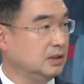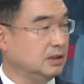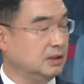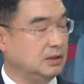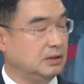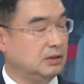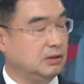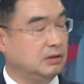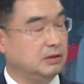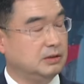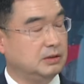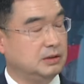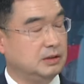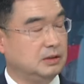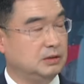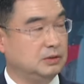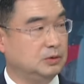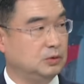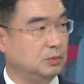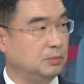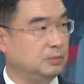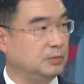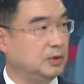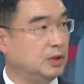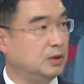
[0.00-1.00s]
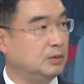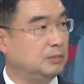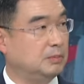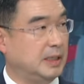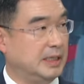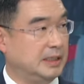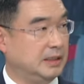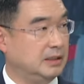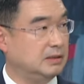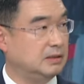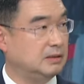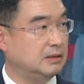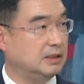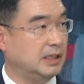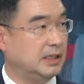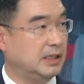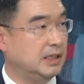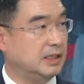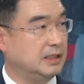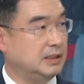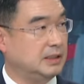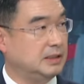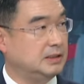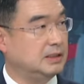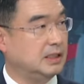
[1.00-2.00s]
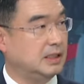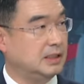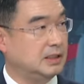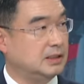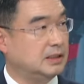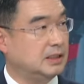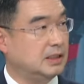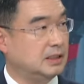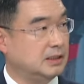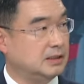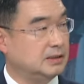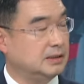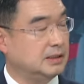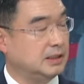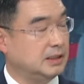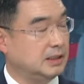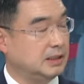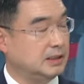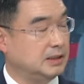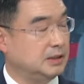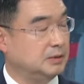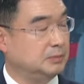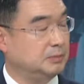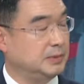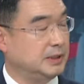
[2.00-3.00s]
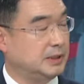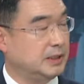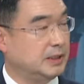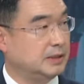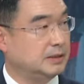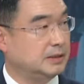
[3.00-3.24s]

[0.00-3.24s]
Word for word: 이런 것들을 좀 더 만들어 나가야 되지 않을까라는 생각이 듭니다.